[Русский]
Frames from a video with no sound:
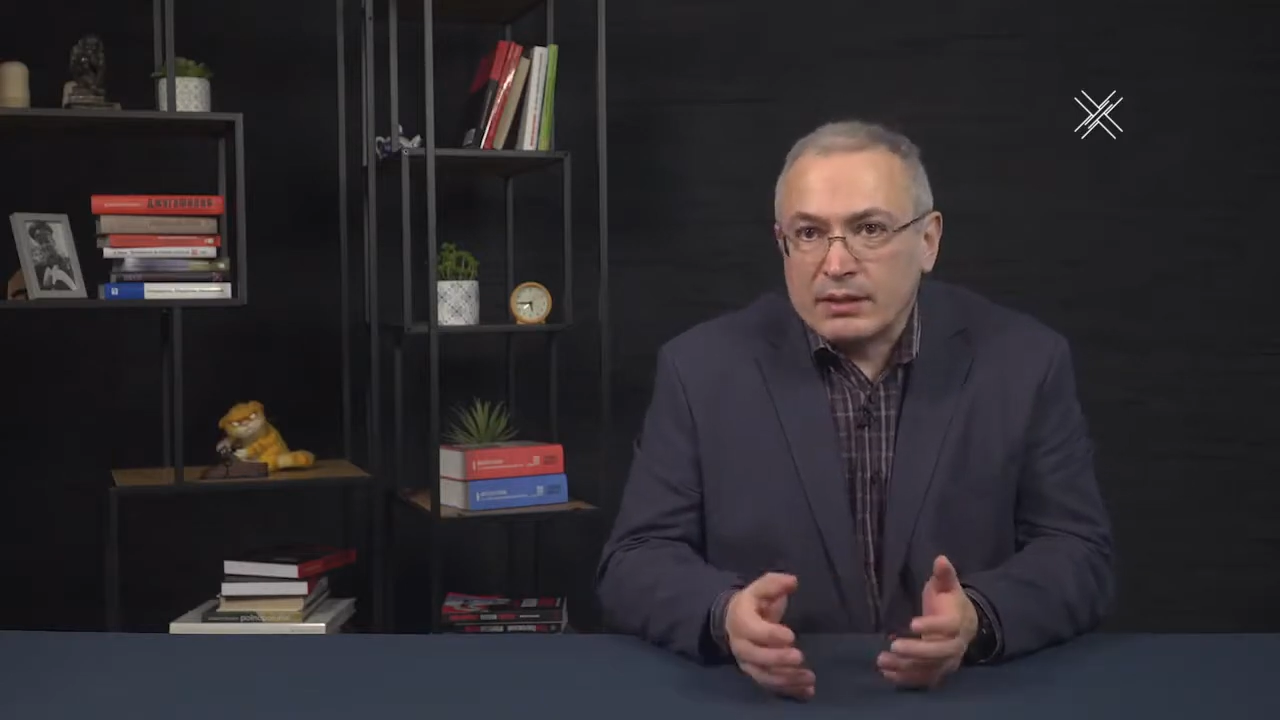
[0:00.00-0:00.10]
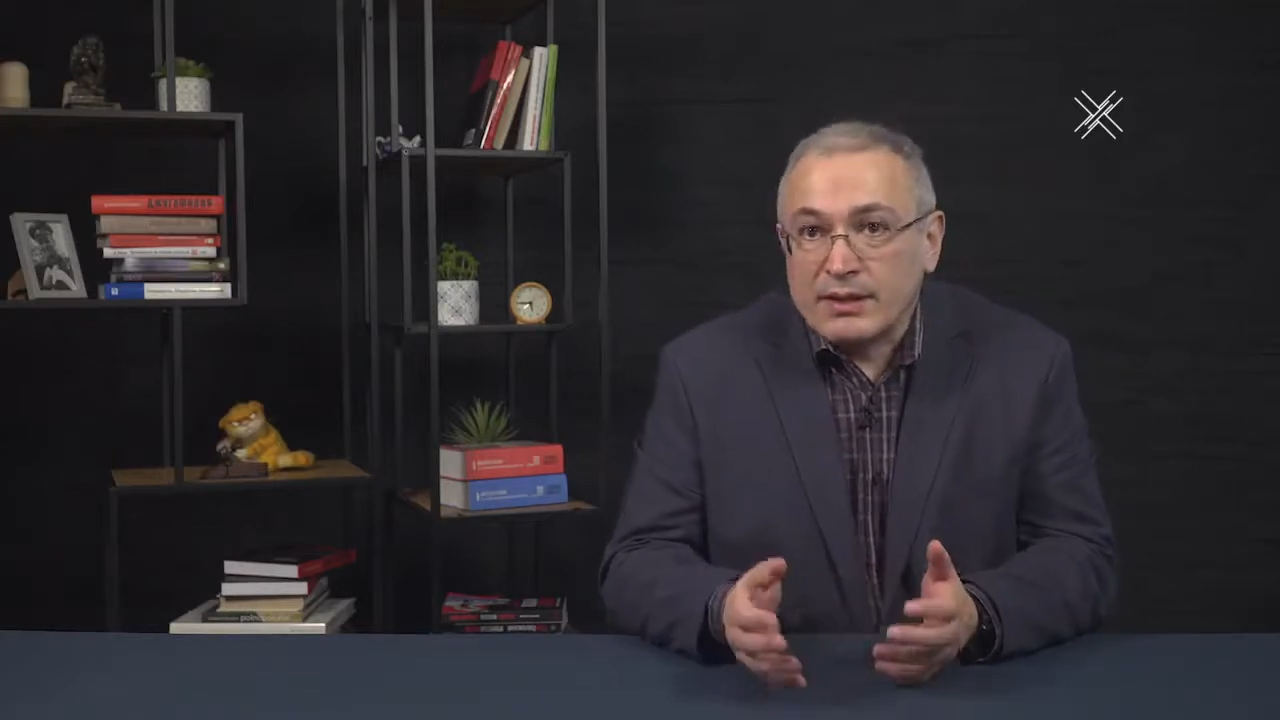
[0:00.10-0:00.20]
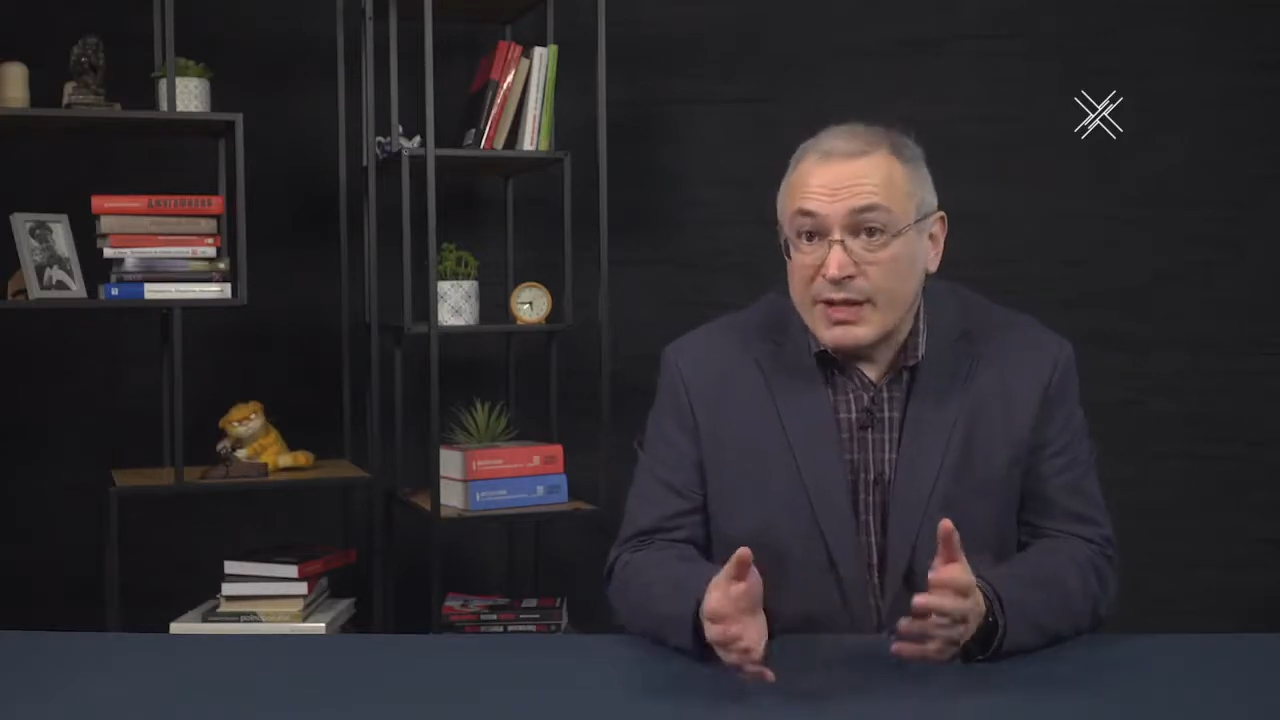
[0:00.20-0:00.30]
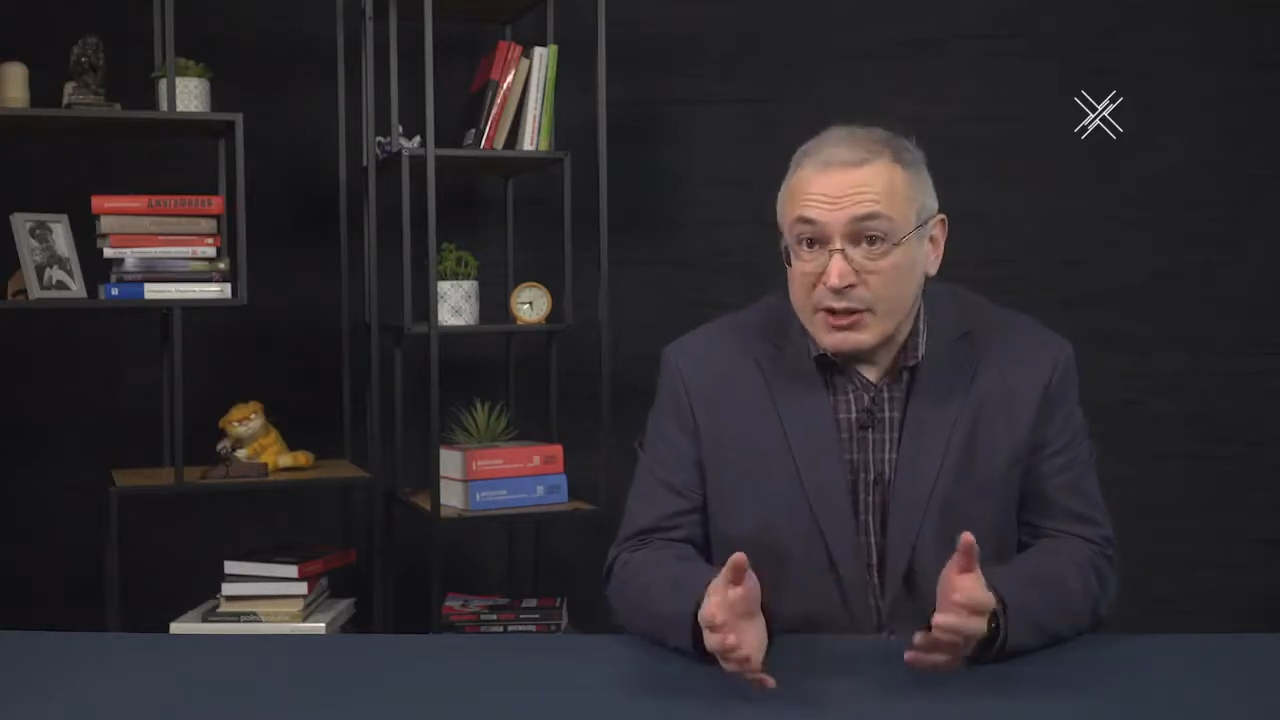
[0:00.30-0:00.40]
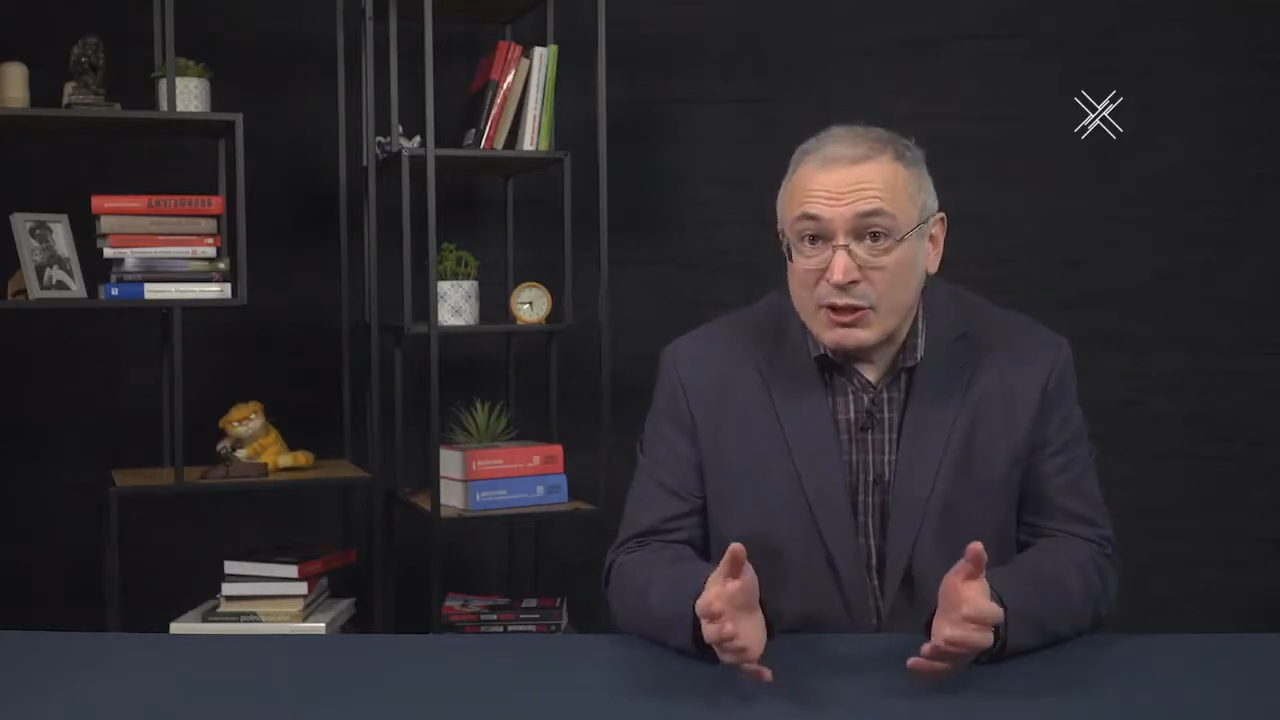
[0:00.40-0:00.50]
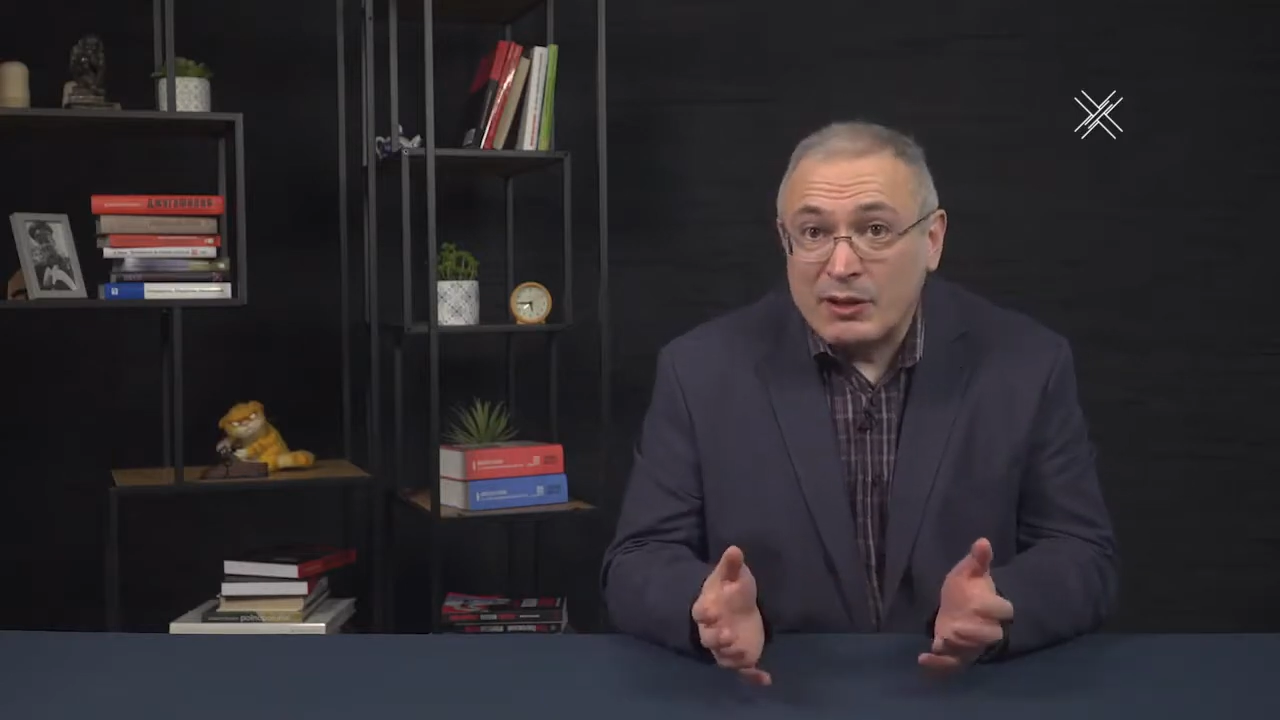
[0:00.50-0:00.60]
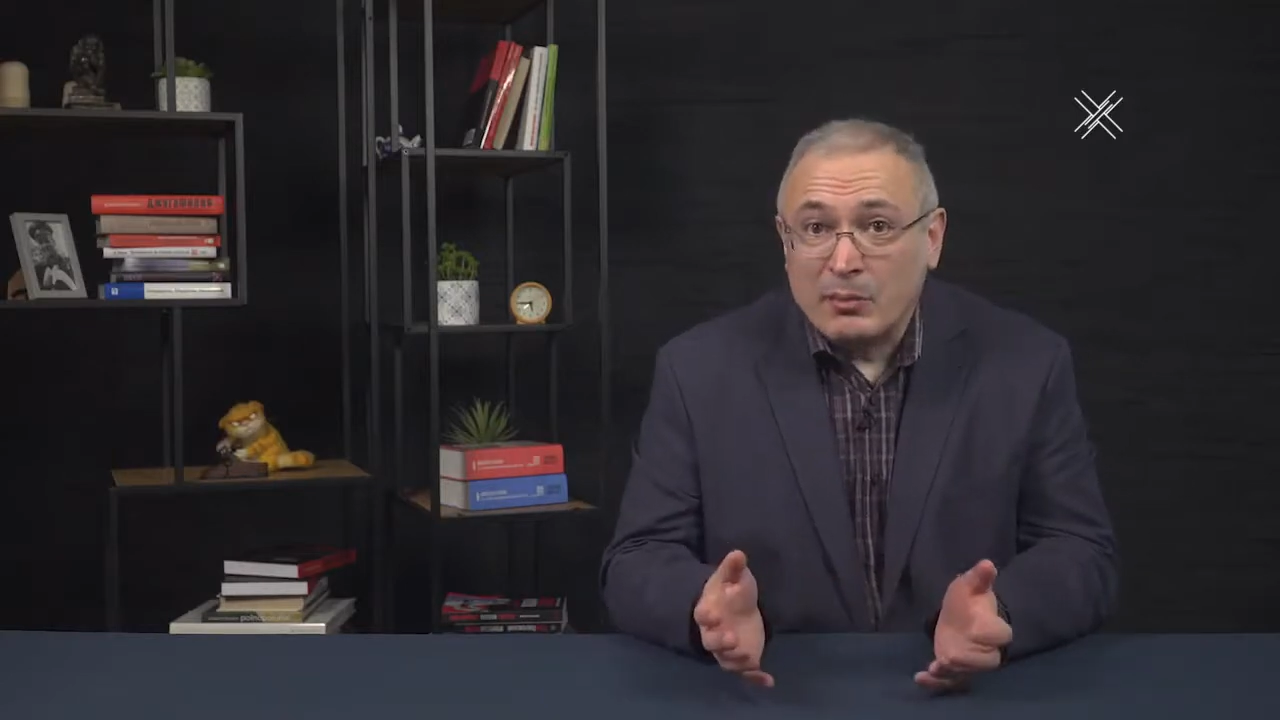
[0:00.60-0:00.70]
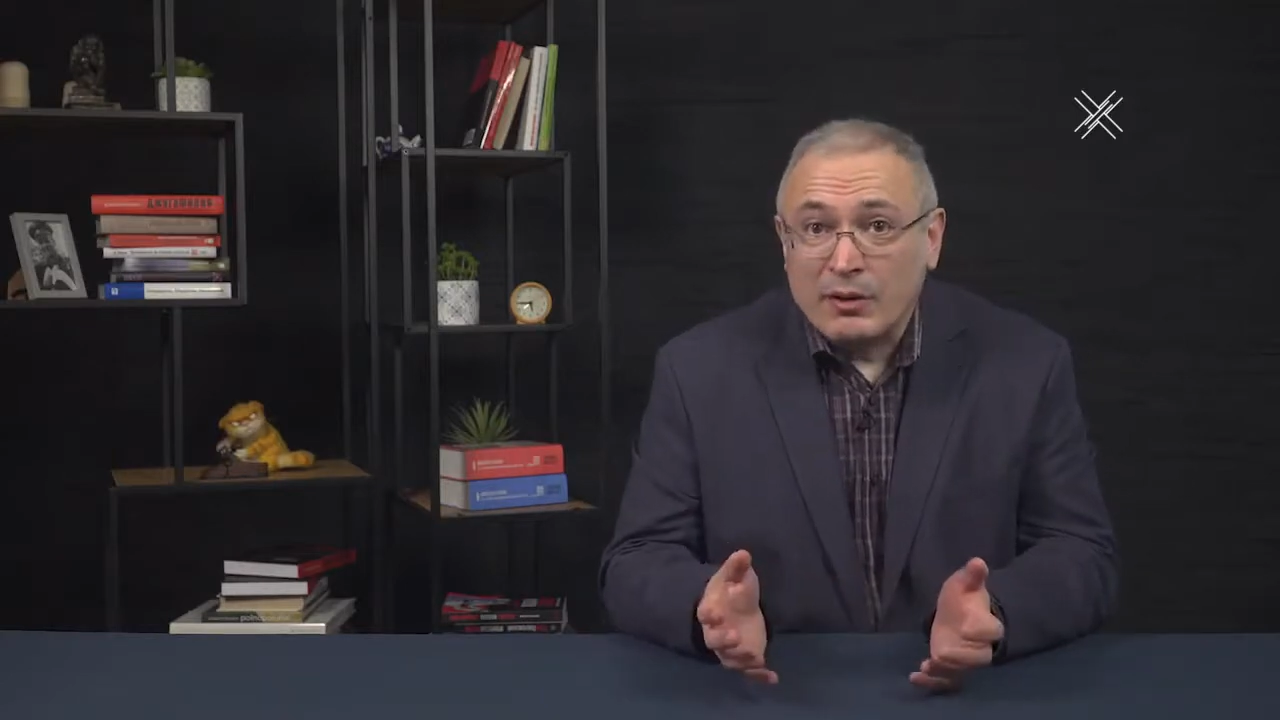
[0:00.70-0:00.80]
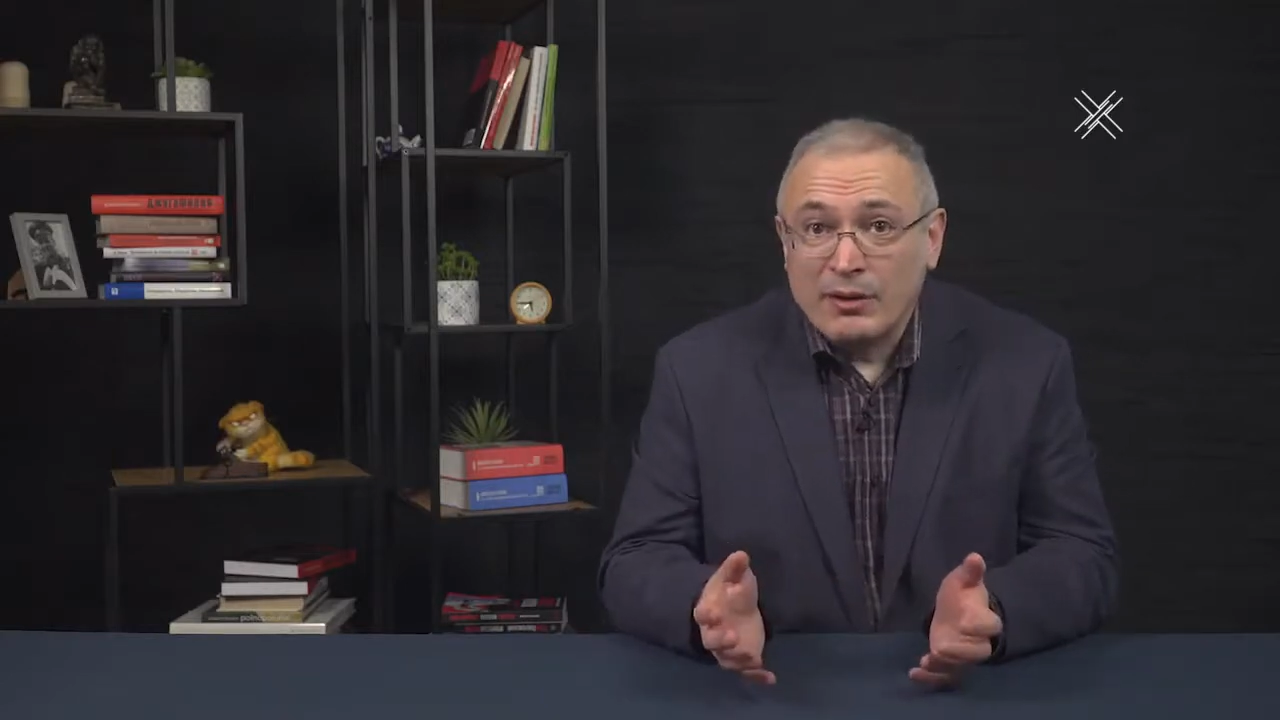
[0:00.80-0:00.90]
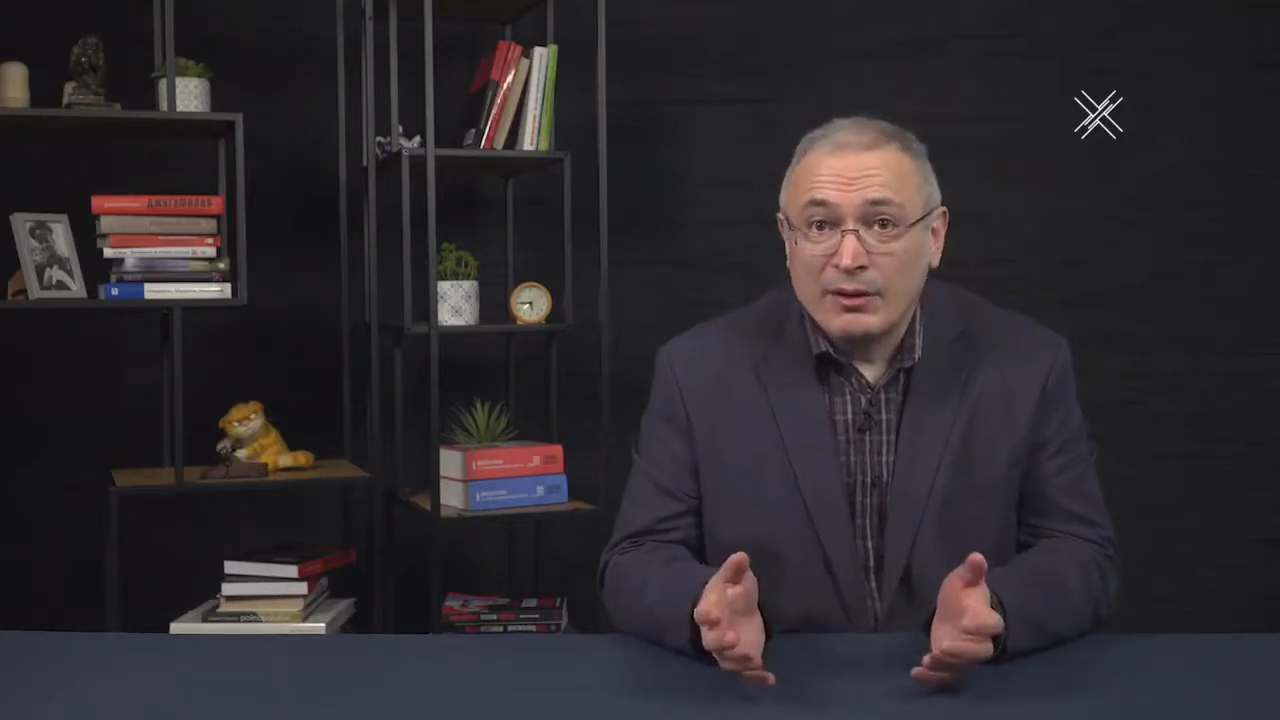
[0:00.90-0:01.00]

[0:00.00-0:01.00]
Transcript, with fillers: «Зачем?»